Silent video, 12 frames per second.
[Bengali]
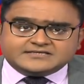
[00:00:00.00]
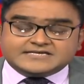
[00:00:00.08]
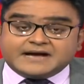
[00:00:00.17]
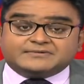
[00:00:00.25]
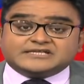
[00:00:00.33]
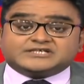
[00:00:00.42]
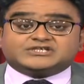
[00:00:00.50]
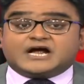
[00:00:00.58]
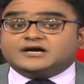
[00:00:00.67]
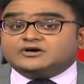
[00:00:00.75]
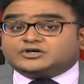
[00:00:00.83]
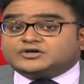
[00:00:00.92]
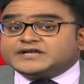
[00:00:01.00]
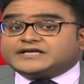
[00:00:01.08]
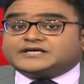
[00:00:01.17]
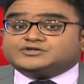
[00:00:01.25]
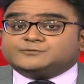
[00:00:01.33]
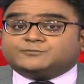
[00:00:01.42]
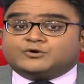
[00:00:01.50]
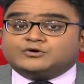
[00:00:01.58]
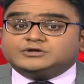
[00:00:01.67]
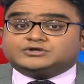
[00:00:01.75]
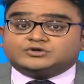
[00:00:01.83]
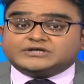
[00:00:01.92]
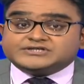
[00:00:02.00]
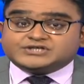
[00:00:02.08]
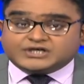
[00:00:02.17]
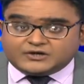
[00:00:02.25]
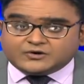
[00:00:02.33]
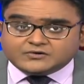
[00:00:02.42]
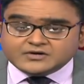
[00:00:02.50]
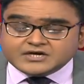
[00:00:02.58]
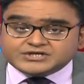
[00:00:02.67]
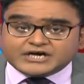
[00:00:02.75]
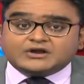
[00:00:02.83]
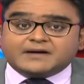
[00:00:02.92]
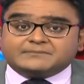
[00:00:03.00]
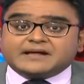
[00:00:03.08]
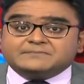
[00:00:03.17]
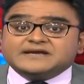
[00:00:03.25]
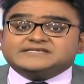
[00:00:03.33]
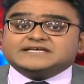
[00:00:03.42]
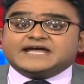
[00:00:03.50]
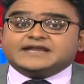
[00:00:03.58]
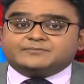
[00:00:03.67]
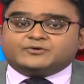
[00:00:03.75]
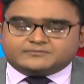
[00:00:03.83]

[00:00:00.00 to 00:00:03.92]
যে আমাদের সাংগঠনিক কিছু ভুল ত্রুটি ছিল সেগুলো আমরা মিটিয়ে নেব